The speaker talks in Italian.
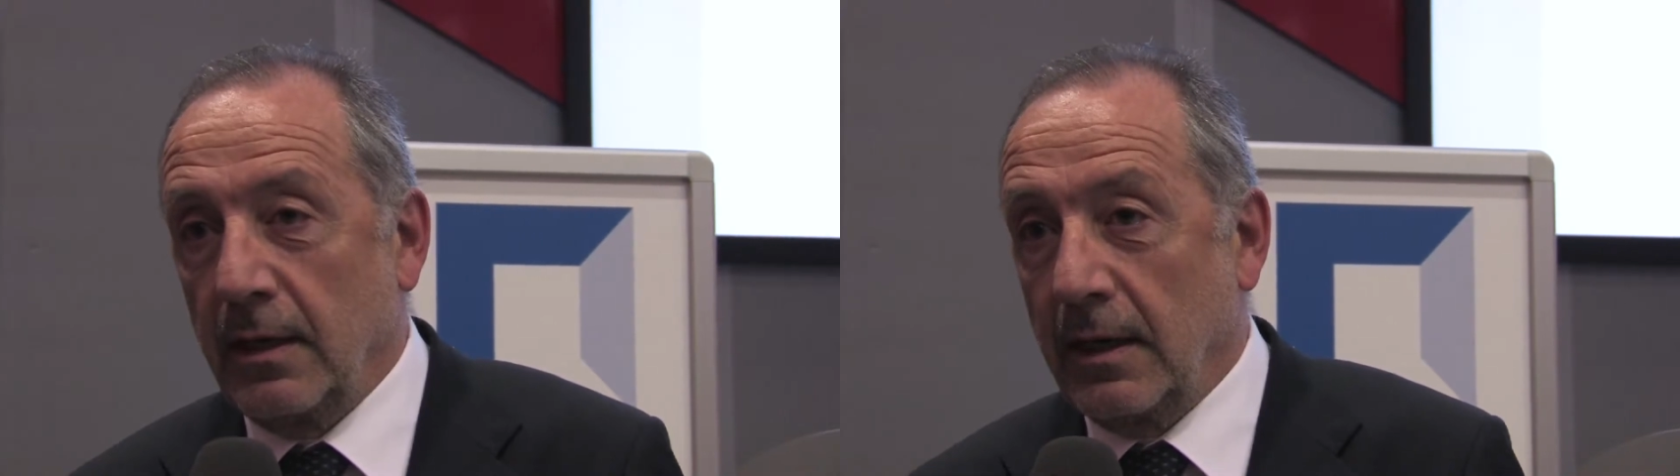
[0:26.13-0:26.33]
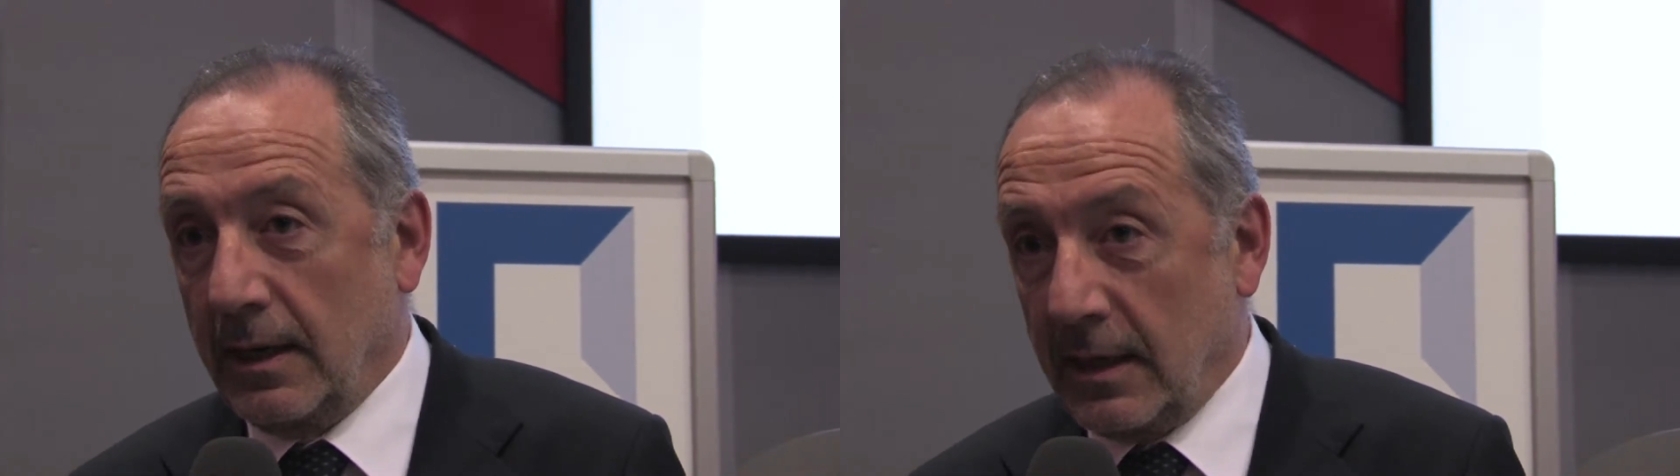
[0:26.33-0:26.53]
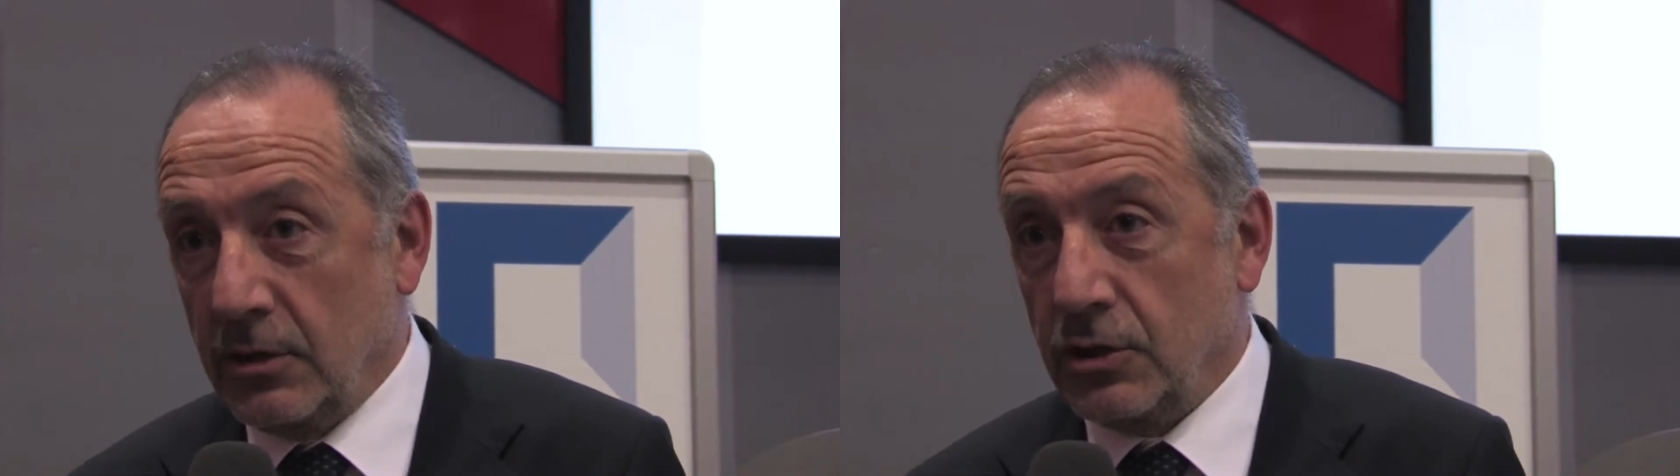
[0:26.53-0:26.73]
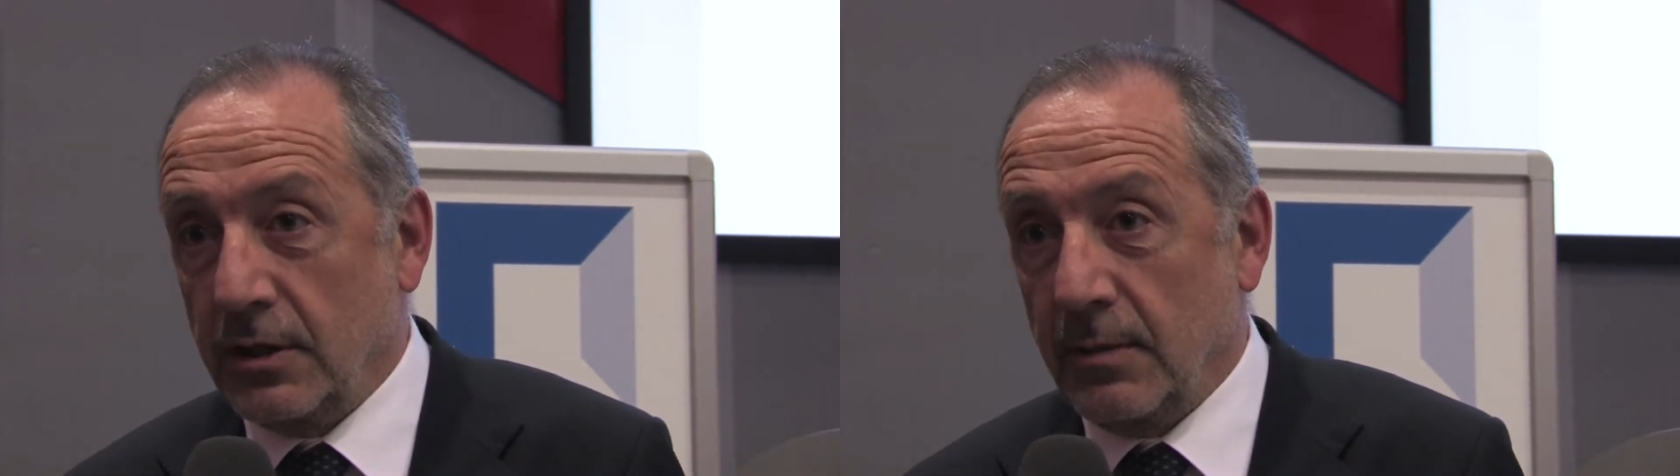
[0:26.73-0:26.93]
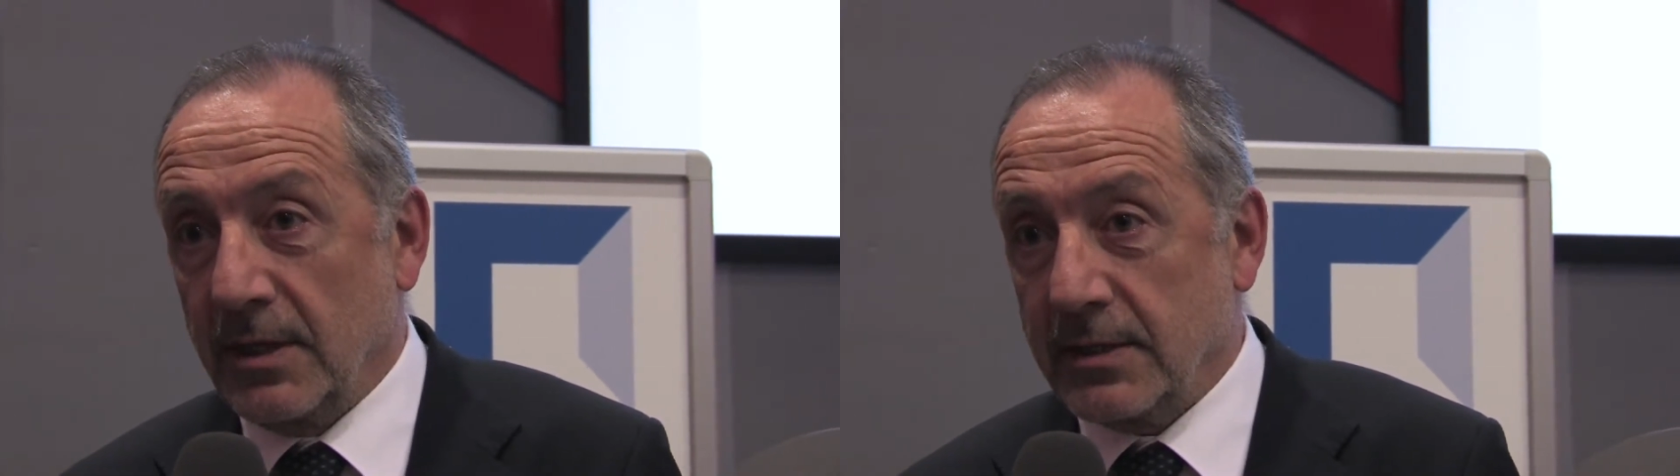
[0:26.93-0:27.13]
la
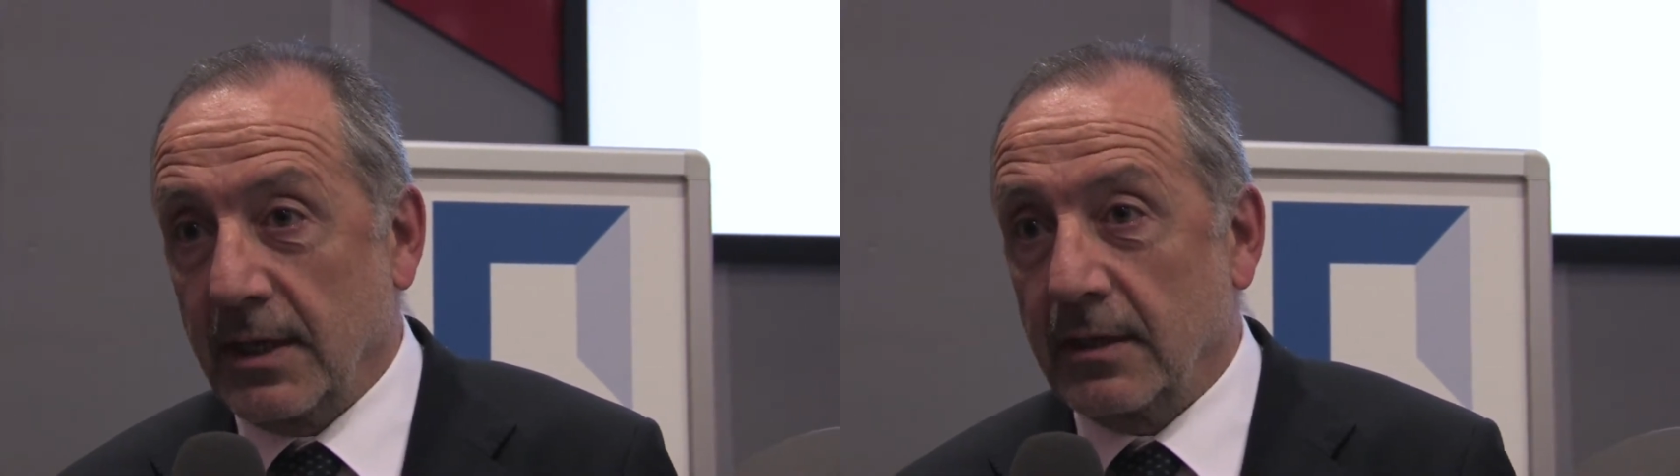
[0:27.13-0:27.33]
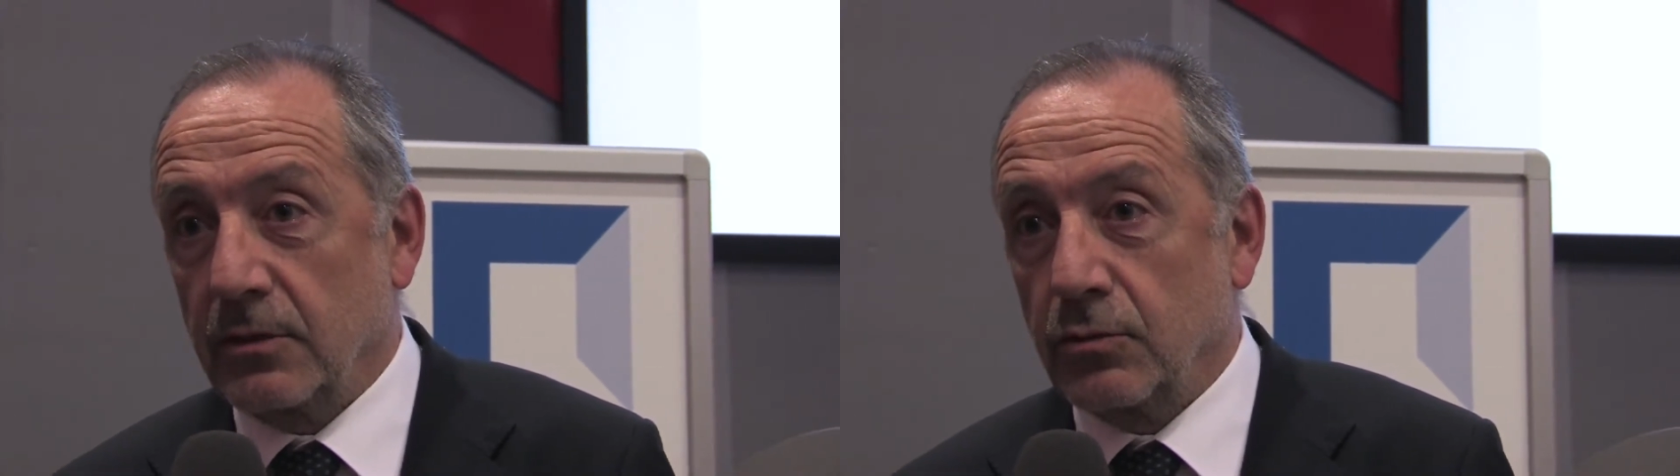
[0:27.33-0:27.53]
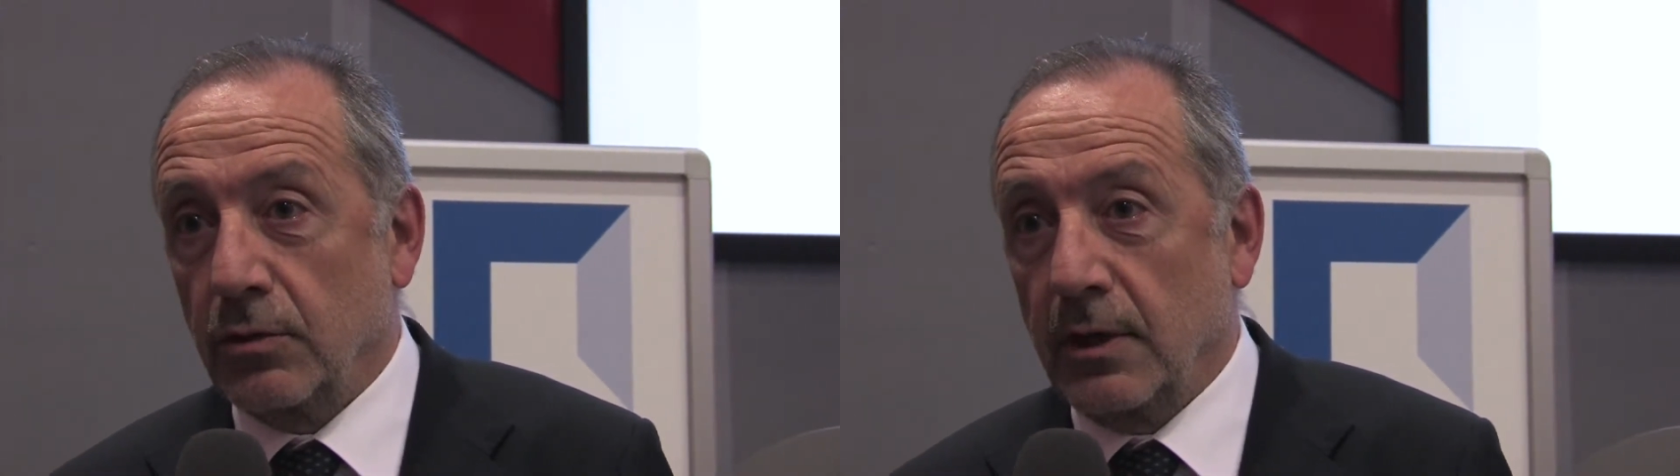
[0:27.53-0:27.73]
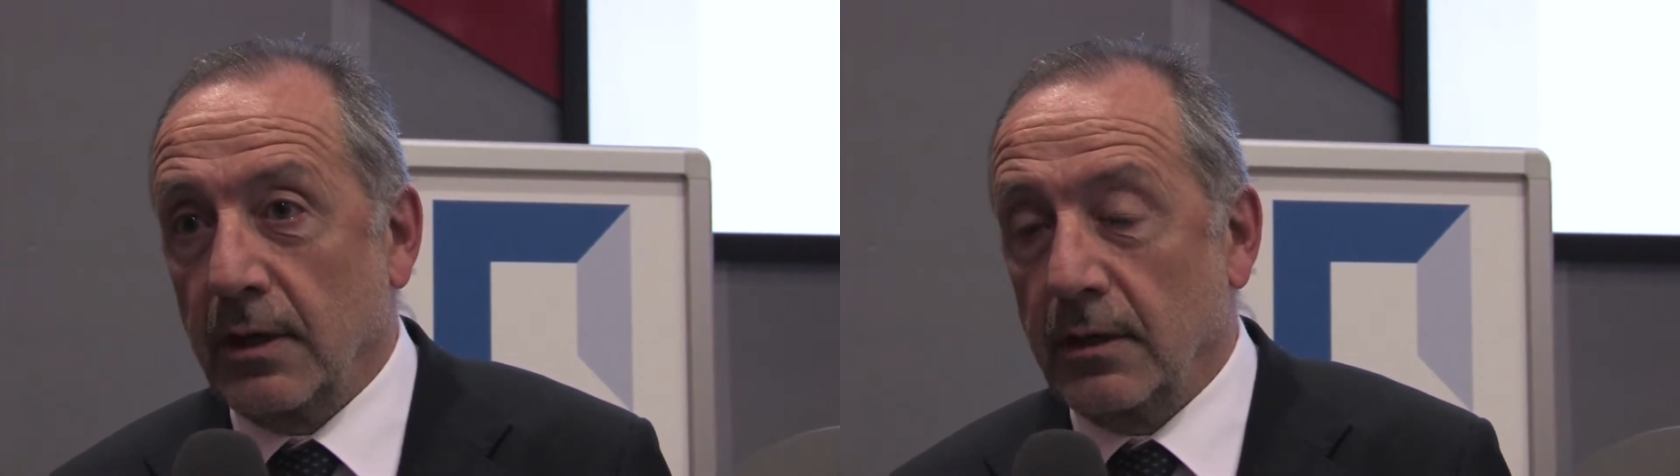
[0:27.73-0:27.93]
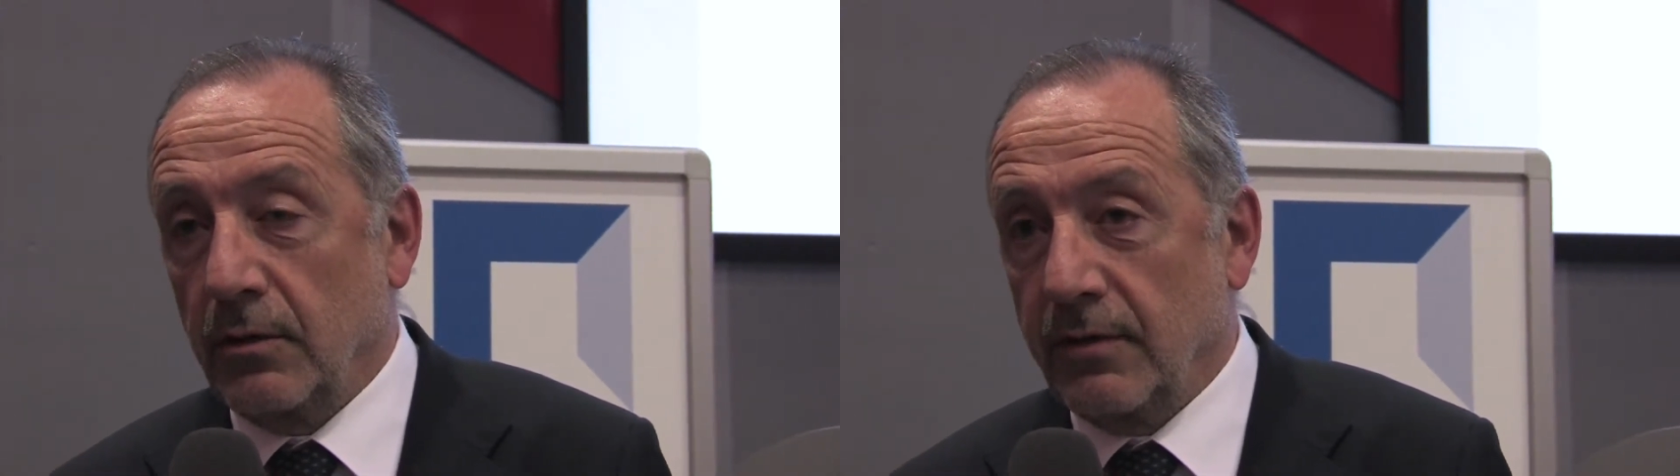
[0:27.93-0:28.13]
crescita basata
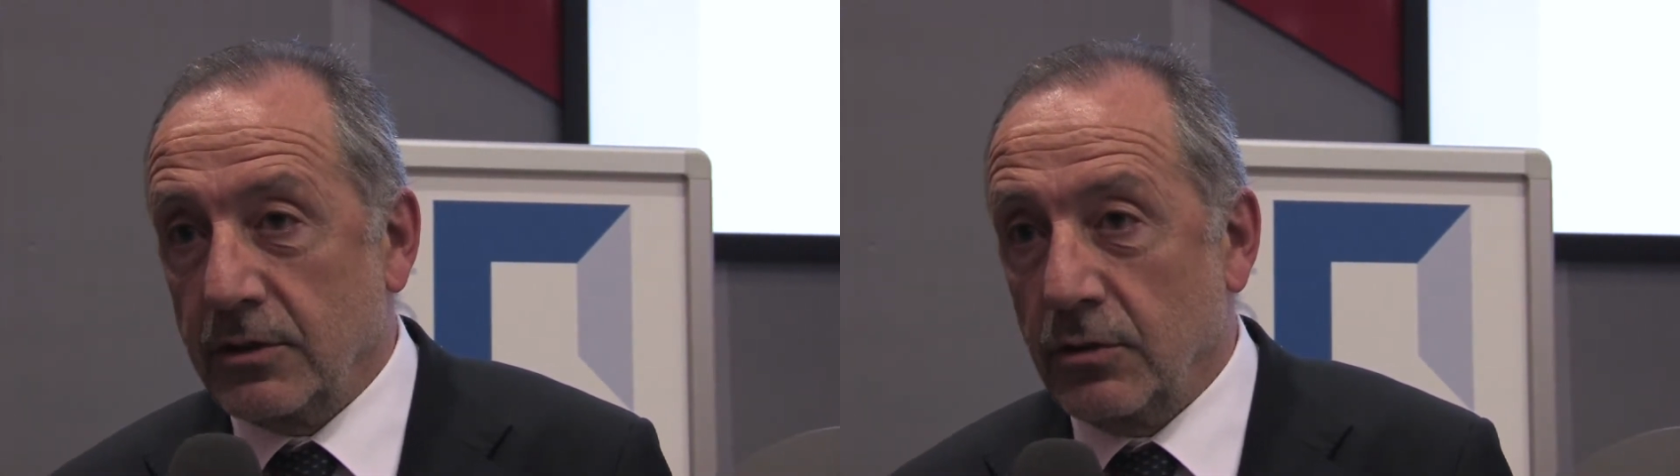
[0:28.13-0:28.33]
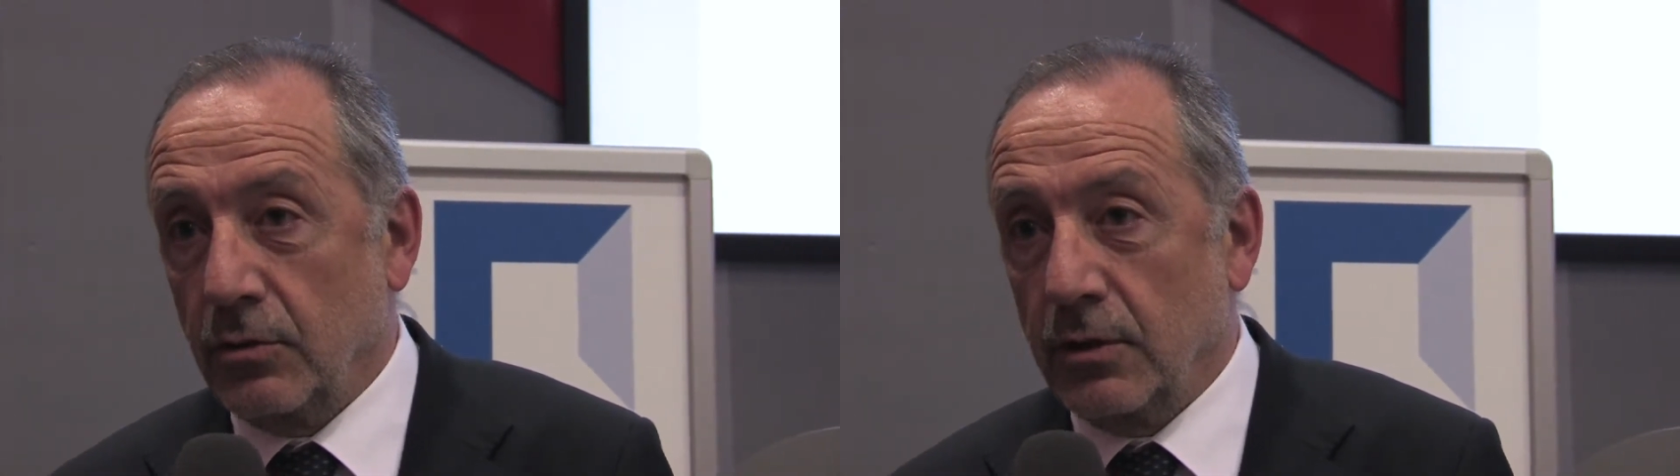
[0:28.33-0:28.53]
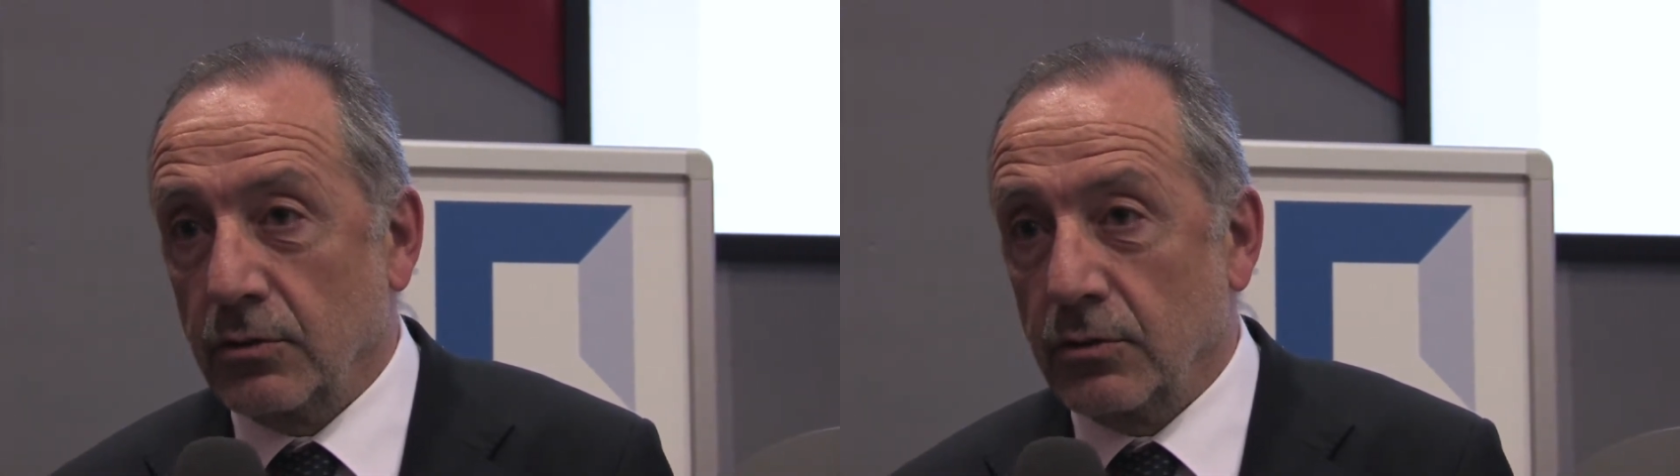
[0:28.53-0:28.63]
sull'innovazione,